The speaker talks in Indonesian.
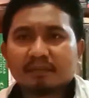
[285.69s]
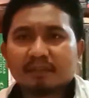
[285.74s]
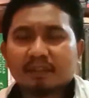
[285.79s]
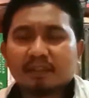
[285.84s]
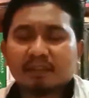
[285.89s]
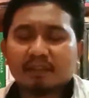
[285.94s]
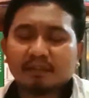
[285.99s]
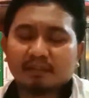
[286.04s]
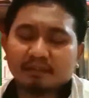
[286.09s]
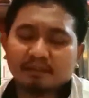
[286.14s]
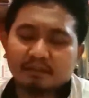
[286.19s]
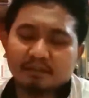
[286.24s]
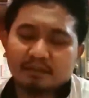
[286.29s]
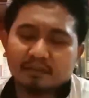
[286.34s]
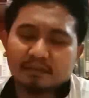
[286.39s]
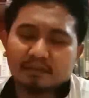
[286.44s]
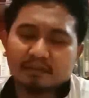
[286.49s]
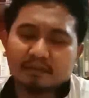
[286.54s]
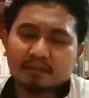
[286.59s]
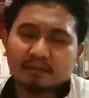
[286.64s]
Jadi
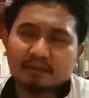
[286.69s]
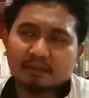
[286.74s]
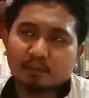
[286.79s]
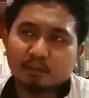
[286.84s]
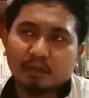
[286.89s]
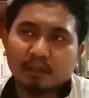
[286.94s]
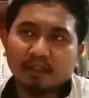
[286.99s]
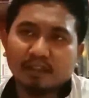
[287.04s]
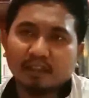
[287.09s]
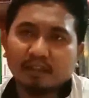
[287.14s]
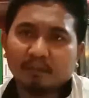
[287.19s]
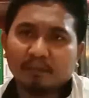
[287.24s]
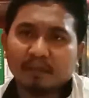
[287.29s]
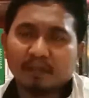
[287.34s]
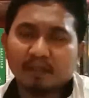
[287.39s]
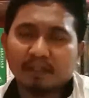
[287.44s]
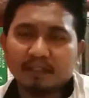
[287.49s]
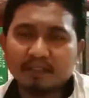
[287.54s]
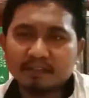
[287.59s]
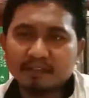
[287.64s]
eh, ketuhanan yang
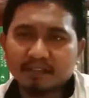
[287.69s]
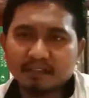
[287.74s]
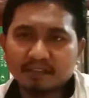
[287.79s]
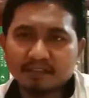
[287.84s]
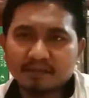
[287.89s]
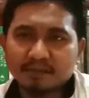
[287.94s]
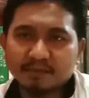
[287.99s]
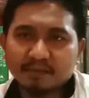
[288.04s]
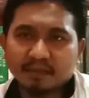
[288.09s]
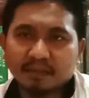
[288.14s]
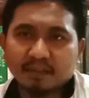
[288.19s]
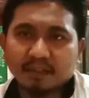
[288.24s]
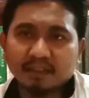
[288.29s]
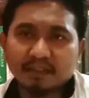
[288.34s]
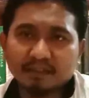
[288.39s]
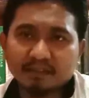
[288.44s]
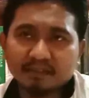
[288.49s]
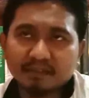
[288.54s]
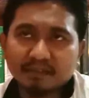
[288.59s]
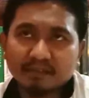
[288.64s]
Maha Esa itu
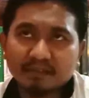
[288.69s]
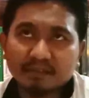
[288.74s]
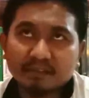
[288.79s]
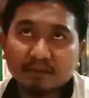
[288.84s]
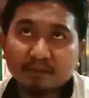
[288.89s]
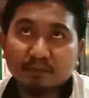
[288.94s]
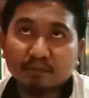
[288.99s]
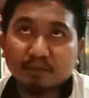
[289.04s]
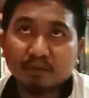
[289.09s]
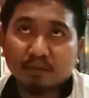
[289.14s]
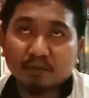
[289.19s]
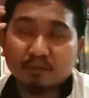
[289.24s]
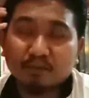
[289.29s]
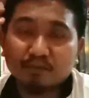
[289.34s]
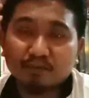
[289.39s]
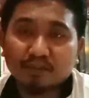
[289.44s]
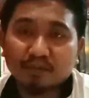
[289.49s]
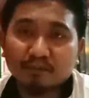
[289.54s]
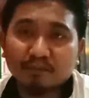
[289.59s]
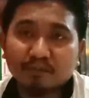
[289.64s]
adalah sebuah
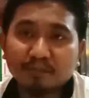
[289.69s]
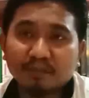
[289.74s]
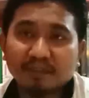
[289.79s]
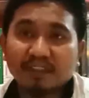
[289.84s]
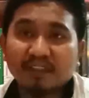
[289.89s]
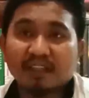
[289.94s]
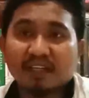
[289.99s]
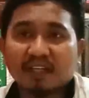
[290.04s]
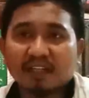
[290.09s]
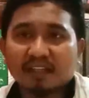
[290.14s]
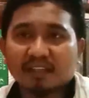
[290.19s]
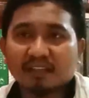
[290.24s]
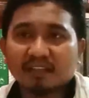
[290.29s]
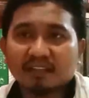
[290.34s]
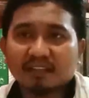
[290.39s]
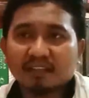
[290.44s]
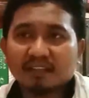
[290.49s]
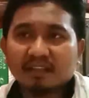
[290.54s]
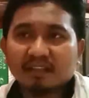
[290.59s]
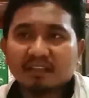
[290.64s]
rumusan pemikiran
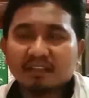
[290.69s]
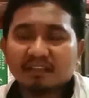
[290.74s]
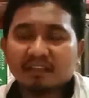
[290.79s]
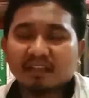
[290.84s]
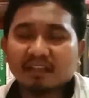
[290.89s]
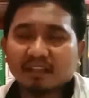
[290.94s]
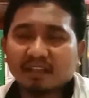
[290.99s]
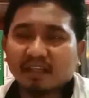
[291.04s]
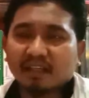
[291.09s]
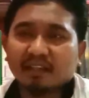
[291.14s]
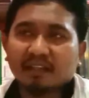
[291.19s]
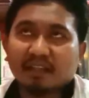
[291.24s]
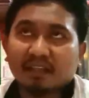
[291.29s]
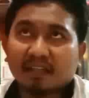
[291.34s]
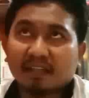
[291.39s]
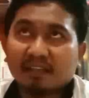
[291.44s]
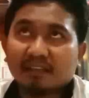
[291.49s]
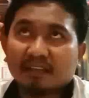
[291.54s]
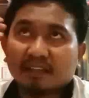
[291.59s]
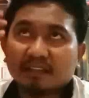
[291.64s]
terkait
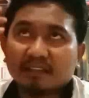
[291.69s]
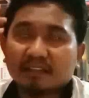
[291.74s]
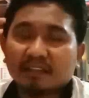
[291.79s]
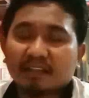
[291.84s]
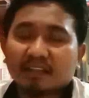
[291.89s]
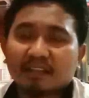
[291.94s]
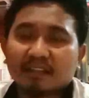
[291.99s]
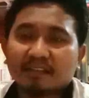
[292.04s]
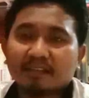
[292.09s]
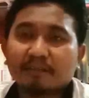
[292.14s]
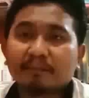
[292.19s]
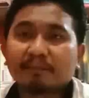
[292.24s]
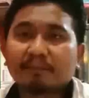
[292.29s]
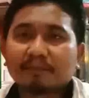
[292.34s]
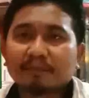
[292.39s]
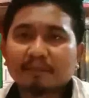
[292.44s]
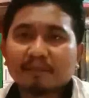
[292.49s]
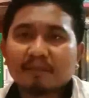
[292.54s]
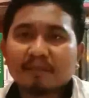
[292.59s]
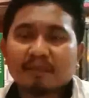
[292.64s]
realitas yang dia sim
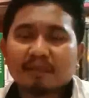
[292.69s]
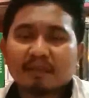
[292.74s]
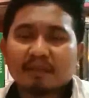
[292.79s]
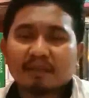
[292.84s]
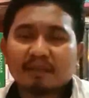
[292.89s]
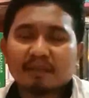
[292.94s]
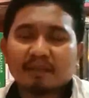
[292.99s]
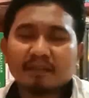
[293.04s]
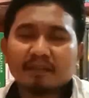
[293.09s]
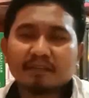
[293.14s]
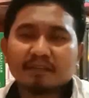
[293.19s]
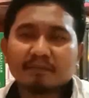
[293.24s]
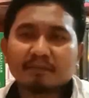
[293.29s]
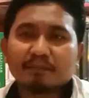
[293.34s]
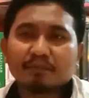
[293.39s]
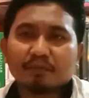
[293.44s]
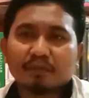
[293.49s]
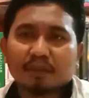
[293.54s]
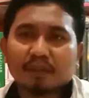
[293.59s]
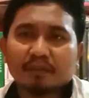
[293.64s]
yang dia
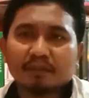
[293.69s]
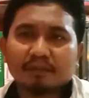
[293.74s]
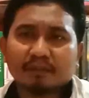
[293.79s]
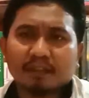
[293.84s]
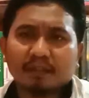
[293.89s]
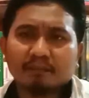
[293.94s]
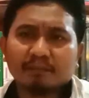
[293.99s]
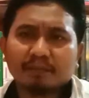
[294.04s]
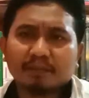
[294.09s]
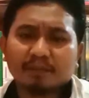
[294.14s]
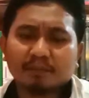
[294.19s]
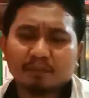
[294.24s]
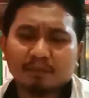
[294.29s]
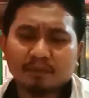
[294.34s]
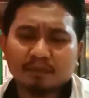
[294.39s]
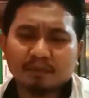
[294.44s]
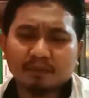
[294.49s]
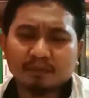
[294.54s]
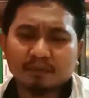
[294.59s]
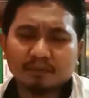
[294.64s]
simpulkan dalam
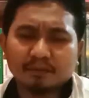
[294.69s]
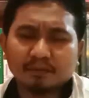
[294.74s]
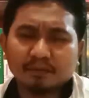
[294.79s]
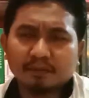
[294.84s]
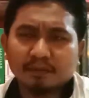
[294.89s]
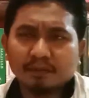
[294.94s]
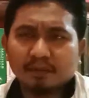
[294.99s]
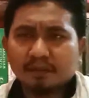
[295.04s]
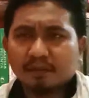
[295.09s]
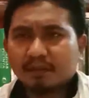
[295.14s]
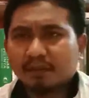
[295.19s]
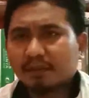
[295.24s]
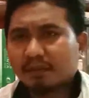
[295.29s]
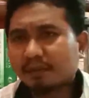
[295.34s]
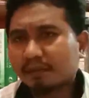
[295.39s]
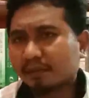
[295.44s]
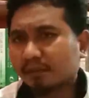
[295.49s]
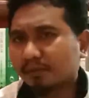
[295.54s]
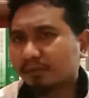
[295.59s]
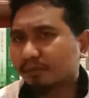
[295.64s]
teori
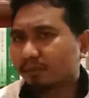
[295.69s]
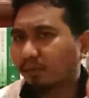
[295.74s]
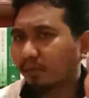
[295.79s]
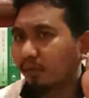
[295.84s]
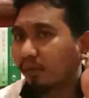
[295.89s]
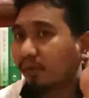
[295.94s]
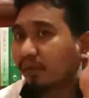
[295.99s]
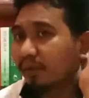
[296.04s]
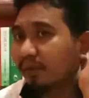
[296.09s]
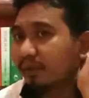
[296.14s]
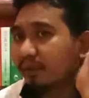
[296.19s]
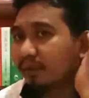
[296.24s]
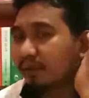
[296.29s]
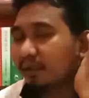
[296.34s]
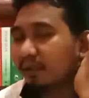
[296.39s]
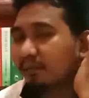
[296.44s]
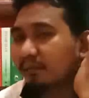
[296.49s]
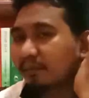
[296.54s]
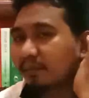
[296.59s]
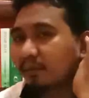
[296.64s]
uh, ontologi
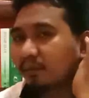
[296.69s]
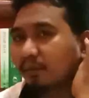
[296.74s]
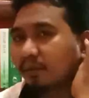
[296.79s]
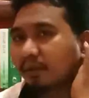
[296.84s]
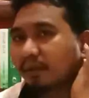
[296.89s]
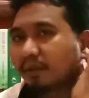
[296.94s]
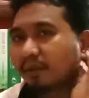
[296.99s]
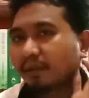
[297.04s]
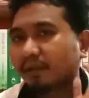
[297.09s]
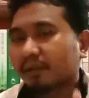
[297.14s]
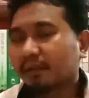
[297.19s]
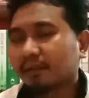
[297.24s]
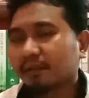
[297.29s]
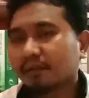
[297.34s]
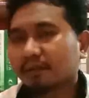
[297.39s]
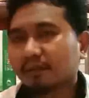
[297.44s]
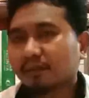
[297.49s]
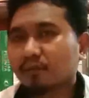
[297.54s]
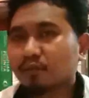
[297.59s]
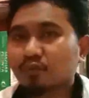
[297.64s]
dalam teori
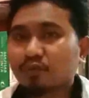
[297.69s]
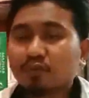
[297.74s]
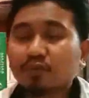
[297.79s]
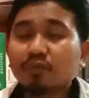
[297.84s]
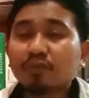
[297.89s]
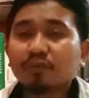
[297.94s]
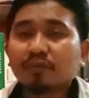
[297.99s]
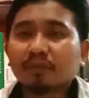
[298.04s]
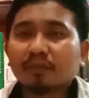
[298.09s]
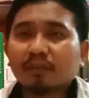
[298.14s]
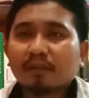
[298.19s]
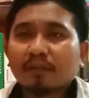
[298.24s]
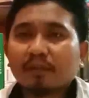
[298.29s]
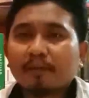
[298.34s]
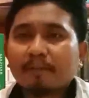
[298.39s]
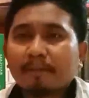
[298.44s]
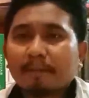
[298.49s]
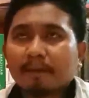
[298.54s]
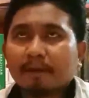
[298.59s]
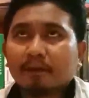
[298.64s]
uh, wujud
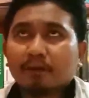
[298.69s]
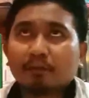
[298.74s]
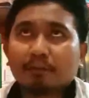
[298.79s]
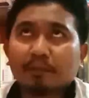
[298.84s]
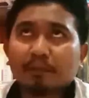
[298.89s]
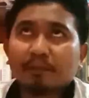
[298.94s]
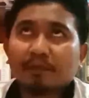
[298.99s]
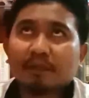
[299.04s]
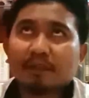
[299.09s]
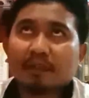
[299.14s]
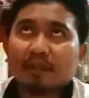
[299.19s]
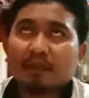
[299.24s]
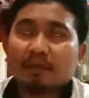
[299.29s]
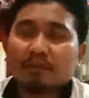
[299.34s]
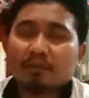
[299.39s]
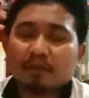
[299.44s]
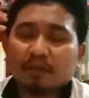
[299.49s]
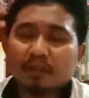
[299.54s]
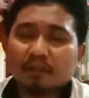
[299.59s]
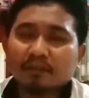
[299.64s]
itu
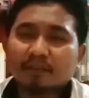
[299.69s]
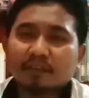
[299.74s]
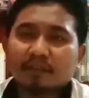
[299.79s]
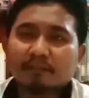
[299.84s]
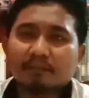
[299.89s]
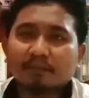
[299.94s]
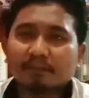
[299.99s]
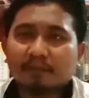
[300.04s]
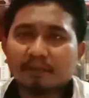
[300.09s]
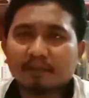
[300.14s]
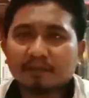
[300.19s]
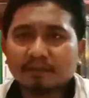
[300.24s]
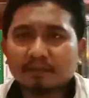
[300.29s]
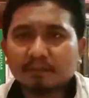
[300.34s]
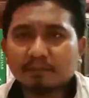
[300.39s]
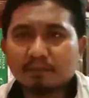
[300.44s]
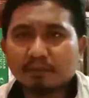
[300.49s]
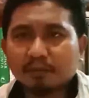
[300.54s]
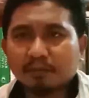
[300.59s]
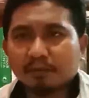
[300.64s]
pemikiran orang sampai pada
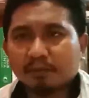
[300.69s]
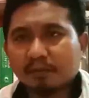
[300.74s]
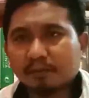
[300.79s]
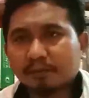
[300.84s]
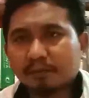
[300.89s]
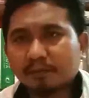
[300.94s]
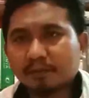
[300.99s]
sebuah